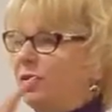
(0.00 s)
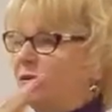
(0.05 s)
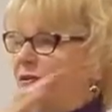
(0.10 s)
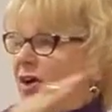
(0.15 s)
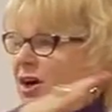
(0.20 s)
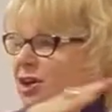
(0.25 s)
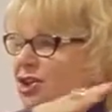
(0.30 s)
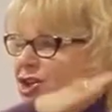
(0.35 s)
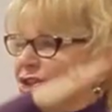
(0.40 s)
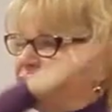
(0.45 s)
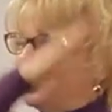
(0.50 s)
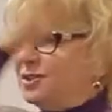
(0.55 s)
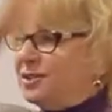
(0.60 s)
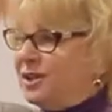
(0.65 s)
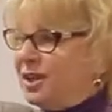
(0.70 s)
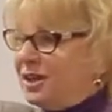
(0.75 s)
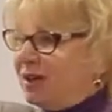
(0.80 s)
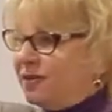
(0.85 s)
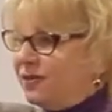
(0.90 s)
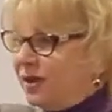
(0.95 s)
«Ваше
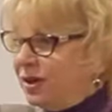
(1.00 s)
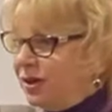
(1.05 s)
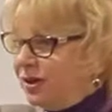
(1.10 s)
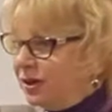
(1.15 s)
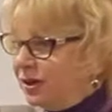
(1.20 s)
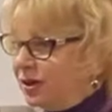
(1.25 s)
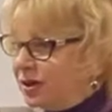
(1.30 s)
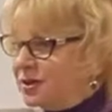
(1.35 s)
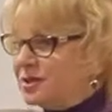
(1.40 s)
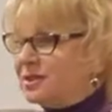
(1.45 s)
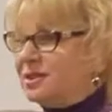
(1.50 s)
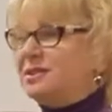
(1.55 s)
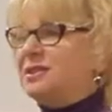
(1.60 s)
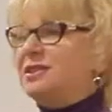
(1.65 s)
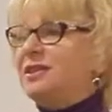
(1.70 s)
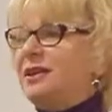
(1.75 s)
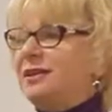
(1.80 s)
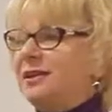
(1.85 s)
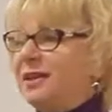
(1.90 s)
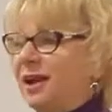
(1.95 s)
дерево
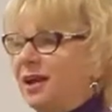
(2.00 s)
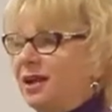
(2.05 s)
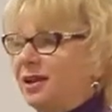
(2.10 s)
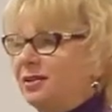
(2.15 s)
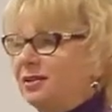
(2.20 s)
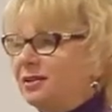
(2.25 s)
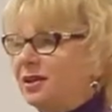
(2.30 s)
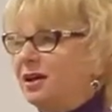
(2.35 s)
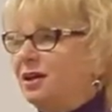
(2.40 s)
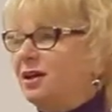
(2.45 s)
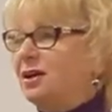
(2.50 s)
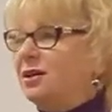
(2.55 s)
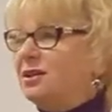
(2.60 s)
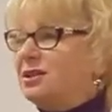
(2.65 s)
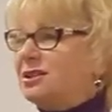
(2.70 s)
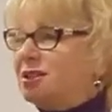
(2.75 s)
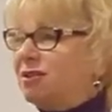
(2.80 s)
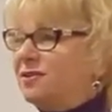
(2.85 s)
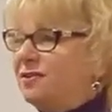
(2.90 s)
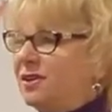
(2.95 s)
заслоняет
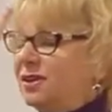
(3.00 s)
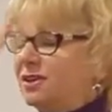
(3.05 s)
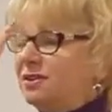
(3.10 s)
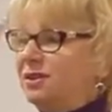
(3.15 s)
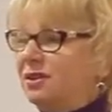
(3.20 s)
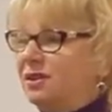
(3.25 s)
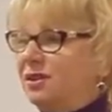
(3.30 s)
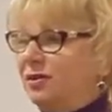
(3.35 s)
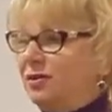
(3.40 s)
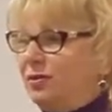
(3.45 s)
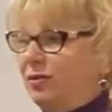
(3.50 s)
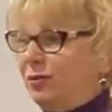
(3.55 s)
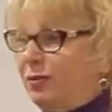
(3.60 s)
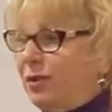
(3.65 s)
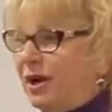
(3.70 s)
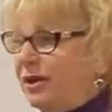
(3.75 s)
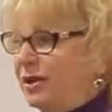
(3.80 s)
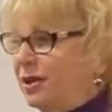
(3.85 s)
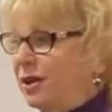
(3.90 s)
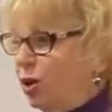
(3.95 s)
свет в
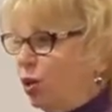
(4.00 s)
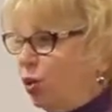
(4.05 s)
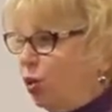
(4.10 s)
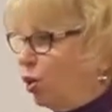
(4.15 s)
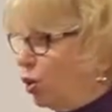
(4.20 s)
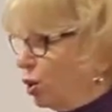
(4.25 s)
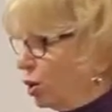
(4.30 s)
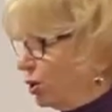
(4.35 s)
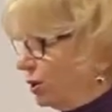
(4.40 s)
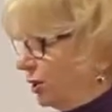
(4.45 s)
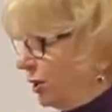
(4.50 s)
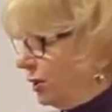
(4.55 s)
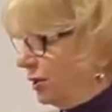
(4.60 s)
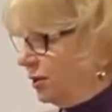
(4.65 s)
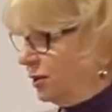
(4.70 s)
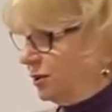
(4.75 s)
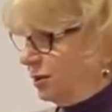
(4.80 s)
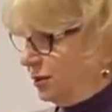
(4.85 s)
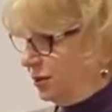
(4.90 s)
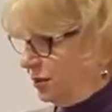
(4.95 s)
мои окна».
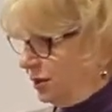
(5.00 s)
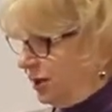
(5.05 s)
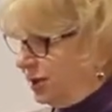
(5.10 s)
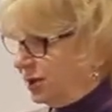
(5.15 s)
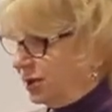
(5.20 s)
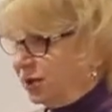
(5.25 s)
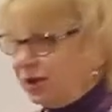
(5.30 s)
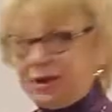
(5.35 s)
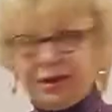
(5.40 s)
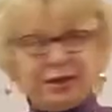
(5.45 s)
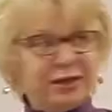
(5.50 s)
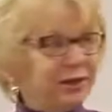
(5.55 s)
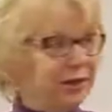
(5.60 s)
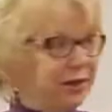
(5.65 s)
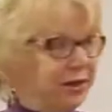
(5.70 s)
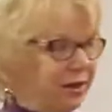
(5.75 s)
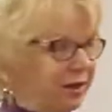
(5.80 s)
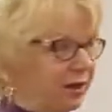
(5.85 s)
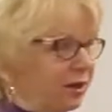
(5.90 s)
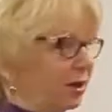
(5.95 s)
Да?
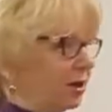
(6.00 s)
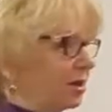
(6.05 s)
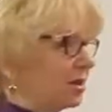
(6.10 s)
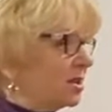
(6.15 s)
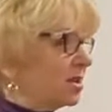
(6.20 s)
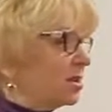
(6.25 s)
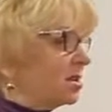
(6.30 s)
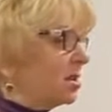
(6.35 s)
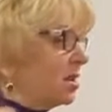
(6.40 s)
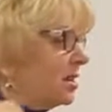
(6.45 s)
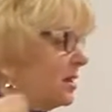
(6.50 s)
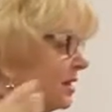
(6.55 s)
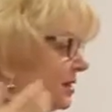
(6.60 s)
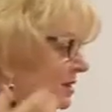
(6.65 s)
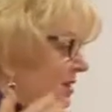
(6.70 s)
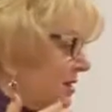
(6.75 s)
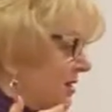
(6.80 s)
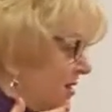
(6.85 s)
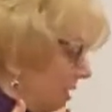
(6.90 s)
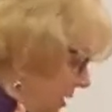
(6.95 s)
И
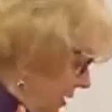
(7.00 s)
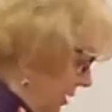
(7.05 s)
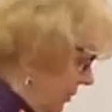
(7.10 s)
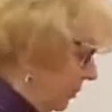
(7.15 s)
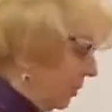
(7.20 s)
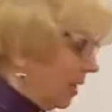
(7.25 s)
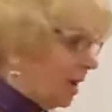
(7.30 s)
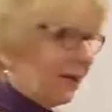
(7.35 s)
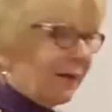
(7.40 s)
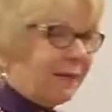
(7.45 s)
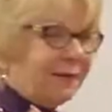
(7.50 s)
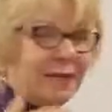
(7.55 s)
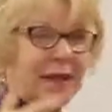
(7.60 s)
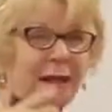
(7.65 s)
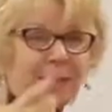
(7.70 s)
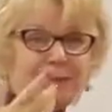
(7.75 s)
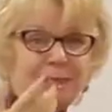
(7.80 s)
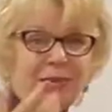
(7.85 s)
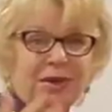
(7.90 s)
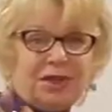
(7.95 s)
стрессором на
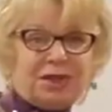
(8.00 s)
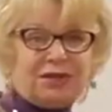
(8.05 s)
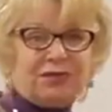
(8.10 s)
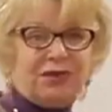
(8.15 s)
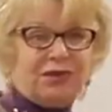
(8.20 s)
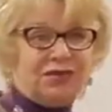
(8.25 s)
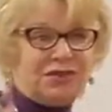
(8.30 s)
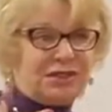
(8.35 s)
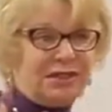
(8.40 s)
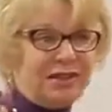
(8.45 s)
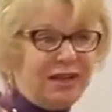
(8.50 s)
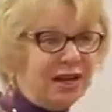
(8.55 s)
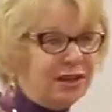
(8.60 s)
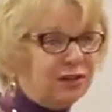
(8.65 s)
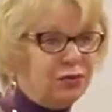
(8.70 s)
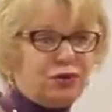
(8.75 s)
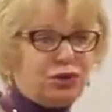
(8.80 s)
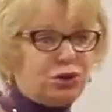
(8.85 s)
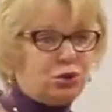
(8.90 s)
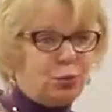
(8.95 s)
первый взгляд
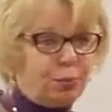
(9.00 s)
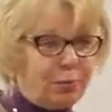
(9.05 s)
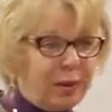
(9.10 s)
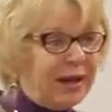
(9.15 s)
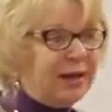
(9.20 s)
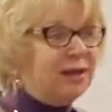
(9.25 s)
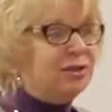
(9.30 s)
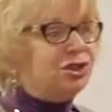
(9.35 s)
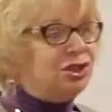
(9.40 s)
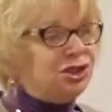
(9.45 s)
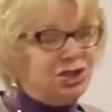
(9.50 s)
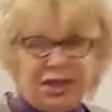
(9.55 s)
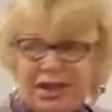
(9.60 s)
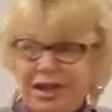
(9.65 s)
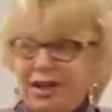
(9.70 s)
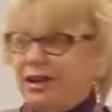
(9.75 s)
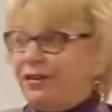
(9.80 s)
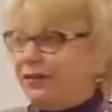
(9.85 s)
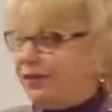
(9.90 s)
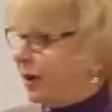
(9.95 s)
выступает
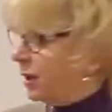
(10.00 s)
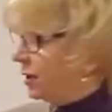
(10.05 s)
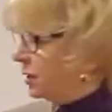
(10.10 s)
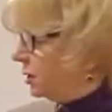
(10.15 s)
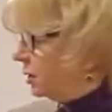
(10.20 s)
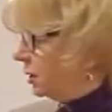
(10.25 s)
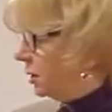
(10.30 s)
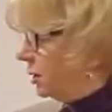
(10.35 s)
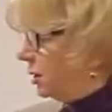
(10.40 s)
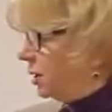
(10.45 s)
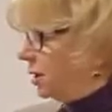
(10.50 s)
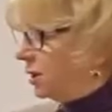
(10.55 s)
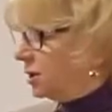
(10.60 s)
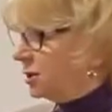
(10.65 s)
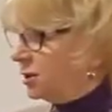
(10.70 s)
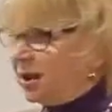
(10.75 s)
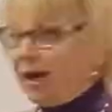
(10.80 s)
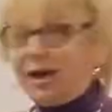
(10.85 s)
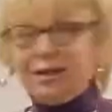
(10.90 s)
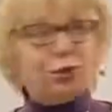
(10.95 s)
дерево.
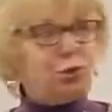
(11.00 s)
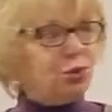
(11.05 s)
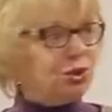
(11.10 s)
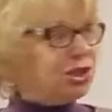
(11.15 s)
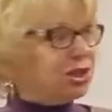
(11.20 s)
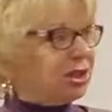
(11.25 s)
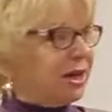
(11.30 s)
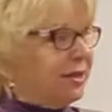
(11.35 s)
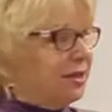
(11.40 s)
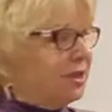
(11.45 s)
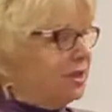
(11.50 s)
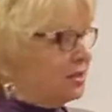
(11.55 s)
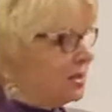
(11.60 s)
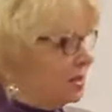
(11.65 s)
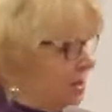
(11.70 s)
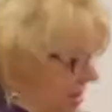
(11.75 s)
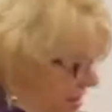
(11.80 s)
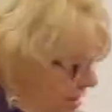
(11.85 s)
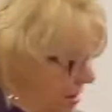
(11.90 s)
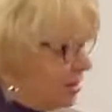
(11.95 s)
Надо устранить
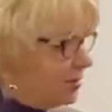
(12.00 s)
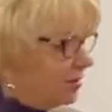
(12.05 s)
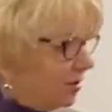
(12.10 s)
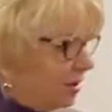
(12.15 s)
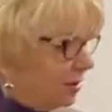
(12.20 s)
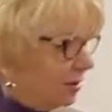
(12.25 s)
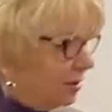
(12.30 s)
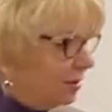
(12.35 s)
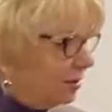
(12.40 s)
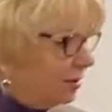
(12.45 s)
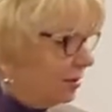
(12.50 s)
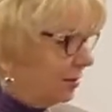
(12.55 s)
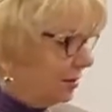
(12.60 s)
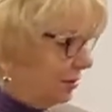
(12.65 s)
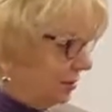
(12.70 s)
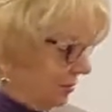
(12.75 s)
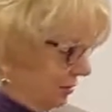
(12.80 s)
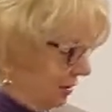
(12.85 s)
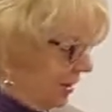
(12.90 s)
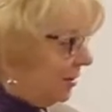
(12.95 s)
дерево.
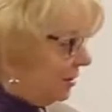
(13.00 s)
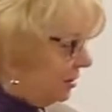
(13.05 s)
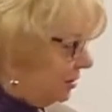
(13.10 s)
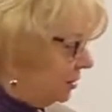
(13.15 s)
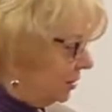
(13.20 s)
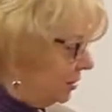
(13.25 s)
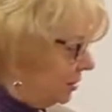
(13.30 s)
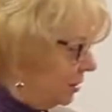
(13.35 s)
Да?